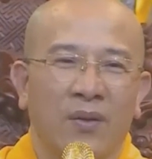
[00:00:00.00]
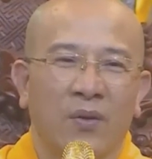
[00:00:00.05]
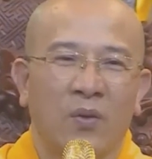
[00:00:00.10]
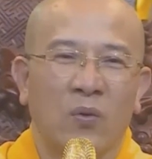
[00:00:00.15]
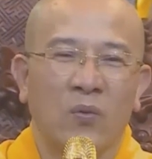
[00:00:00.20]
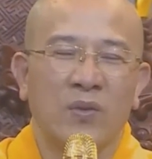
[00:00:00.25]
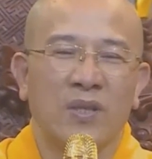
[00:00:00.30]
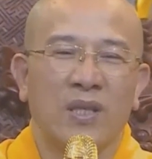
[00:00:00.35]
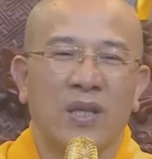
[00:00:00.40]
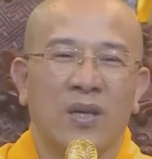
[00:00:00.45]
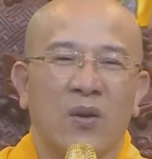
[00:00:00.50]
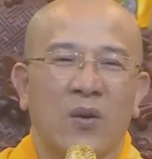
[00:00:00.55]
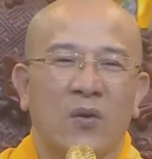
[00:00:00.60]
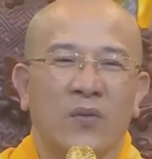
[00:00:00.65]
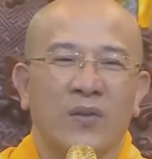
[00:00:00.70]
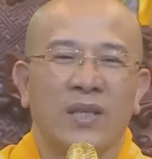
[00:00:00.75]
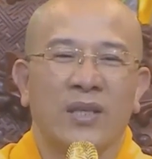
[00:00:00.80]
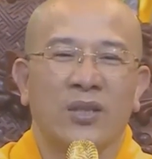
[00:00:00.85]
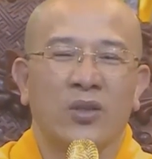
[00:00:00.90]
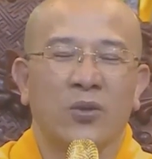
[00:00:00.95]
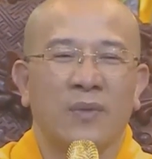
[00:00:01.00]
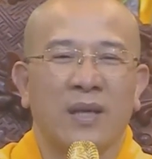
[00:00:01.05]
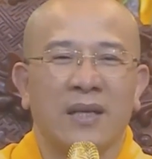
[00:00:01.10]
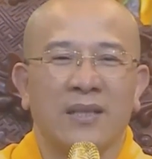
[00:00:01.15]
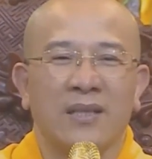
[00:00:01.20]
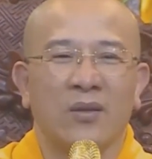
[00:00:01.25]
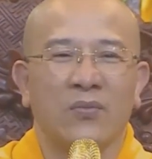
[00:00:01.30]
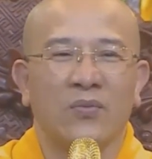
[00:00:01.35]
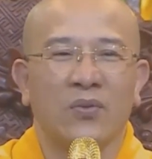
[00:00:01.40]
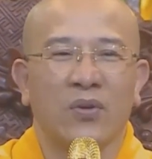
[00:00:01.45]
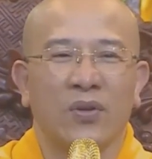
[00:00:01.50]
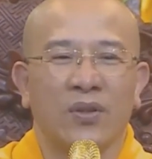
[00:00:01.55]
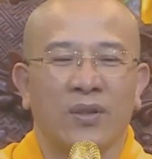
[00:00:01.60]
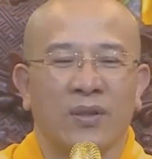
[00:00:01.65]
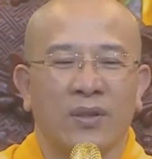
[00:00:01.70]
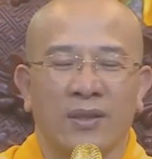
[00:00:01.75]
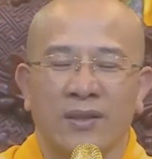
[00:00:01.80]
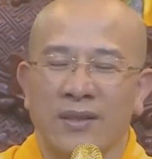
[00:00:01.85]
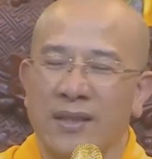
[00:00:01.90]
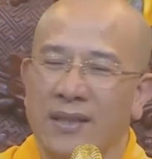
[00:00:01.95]
cúng dường hộ trì chúng tăng xong rồi
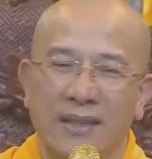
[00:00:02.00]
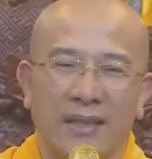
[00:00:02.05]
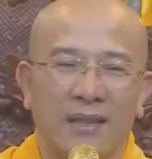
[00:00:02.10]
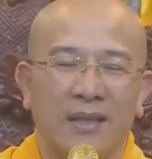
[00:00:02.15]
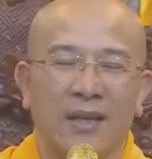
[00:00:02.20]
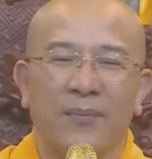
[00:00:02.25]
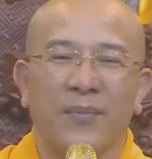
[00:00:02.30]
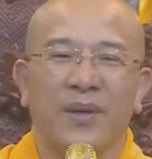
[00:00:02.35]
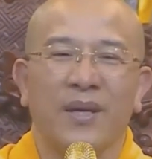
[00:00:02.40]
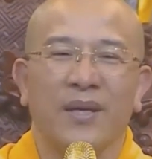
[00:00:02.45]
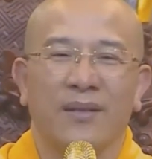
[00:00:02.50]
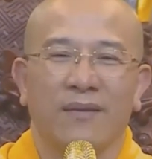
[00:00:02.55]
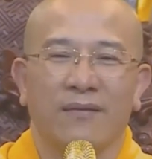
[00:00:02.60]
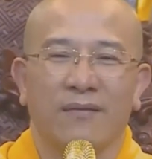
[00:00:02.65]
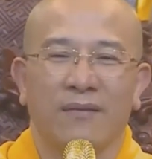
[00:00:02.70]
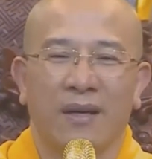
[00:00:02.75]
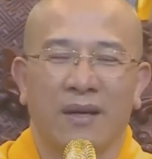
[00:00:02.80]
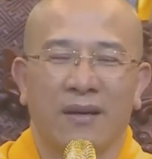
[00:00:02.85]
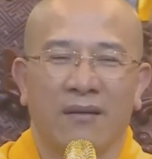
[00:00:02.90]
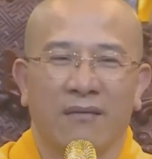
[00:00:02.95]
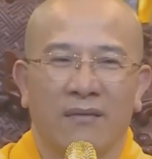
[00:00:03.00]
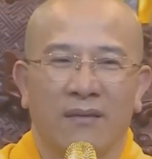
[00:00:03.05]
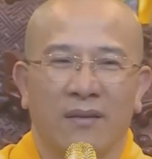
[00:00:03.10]
thì chắc chắn là biết và